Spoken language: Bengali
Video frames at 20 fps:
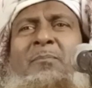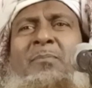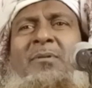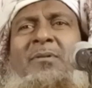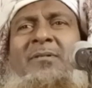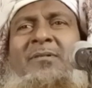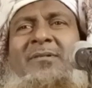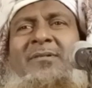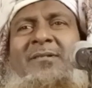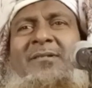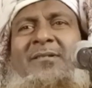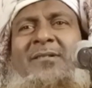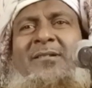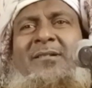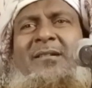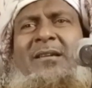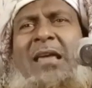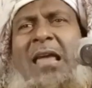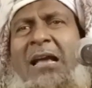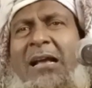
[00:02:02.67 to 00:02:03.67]
বাপ
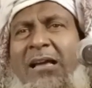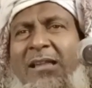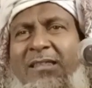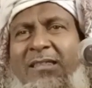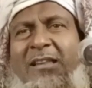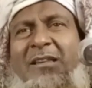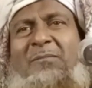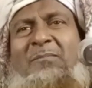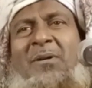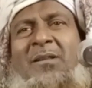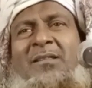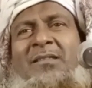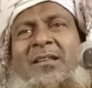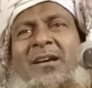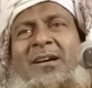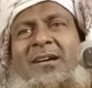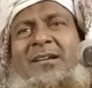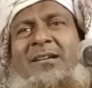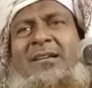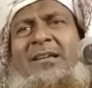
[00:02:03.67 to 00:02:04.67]
এক আল্লাহর
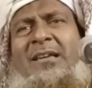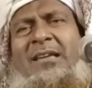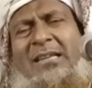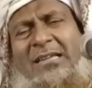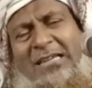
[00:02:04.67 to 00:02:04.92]
বান্দা